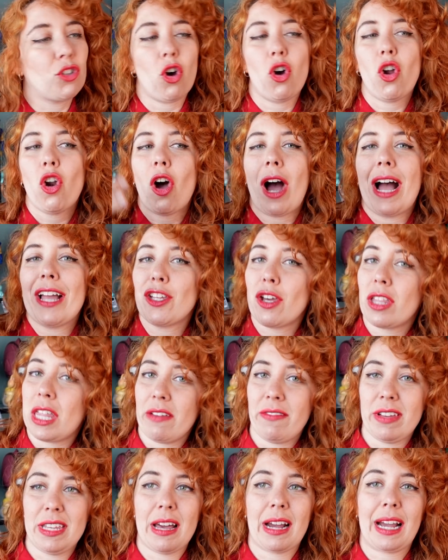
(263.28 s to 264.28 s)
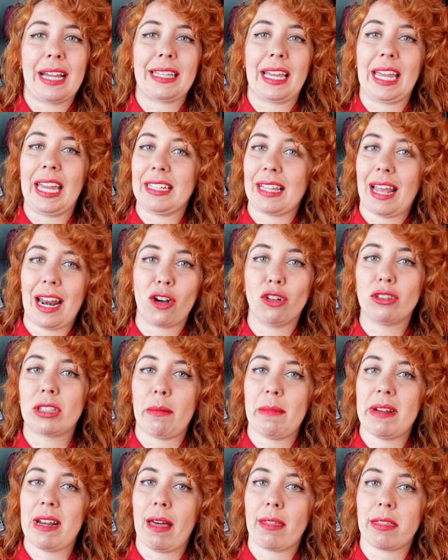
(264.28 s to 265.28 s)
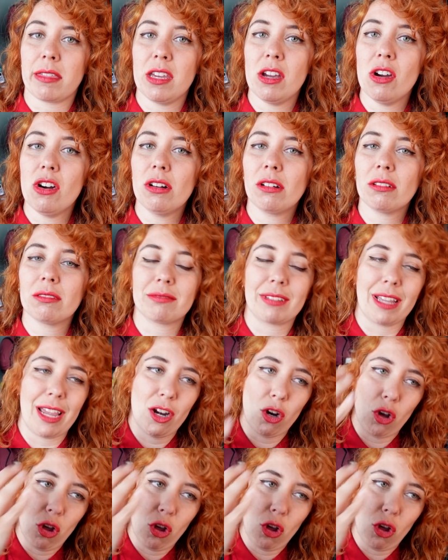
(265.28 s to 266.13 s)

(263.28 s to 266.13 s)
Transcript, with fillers: Todos los años de vida que te quita la contaminación, te